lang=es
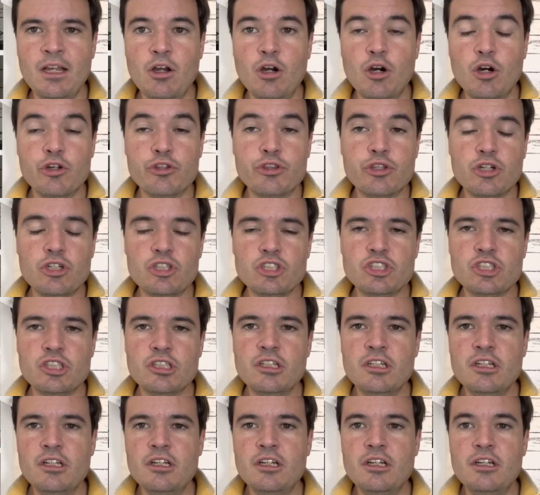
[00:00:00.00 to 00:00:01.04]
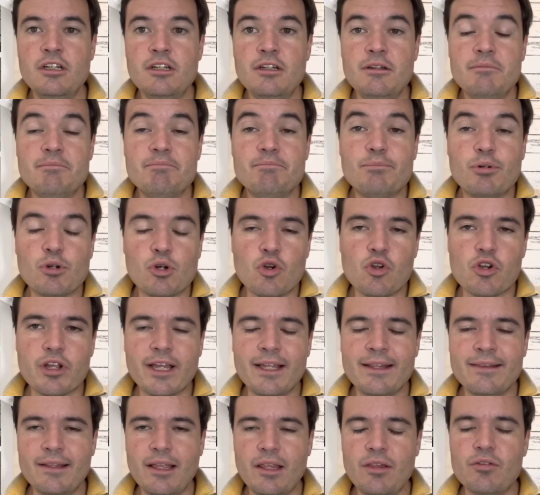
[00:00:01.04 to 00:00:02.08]
Otros, por lo que
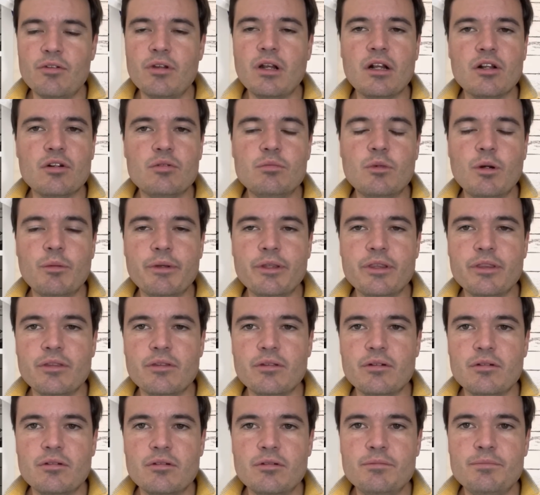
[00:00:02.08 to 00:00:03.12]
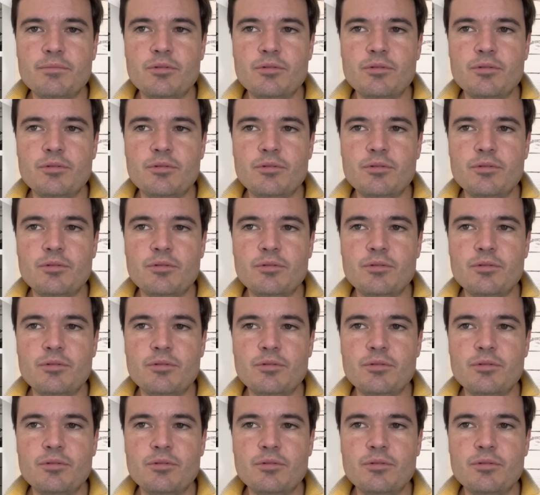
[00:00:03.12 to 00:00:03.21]
han dado en algún momento, ¿no?